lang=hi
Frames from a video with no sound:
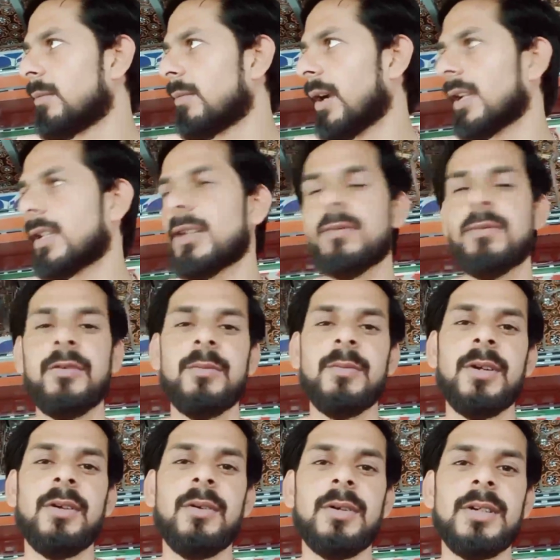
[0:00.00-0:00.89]
भाई के फ़ोन
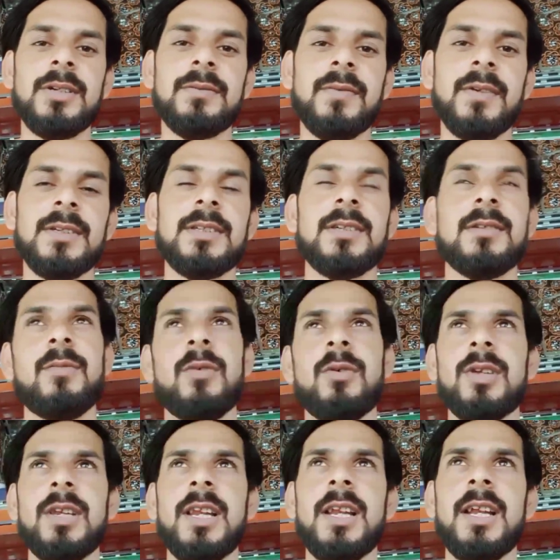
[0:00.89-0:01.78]
में नोटिफिकेशन
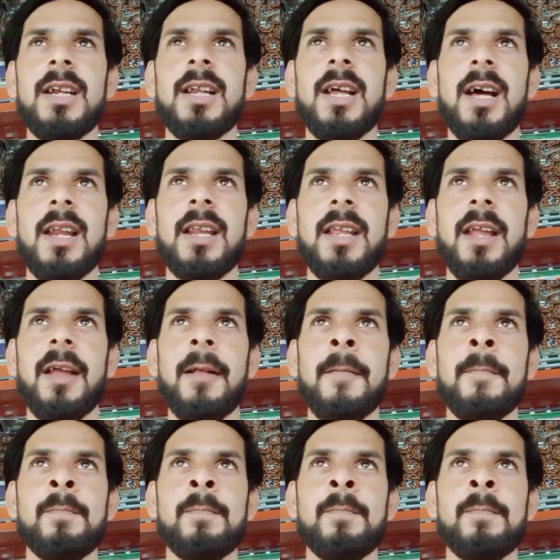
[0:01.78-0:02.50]
बहुत लेट आ रही है